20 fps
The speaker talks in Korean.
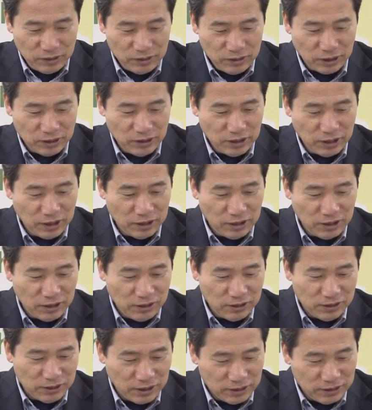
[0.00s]
잔잔하다를
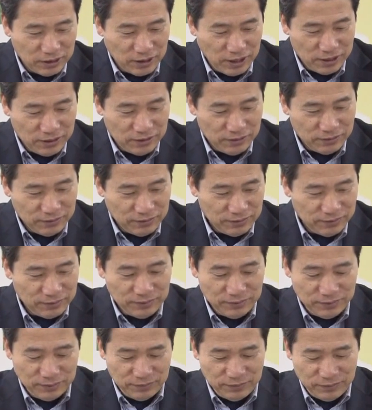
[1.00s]
거기다 쓸까요?
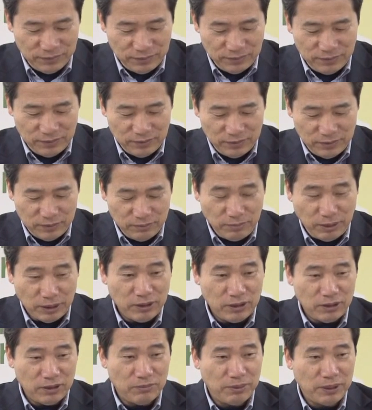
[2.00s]

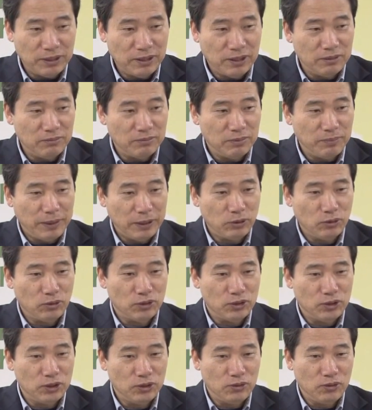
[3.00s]
바다는 바다는 뭐
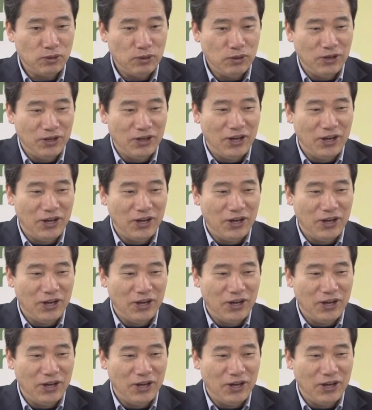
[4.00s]
파도도 치고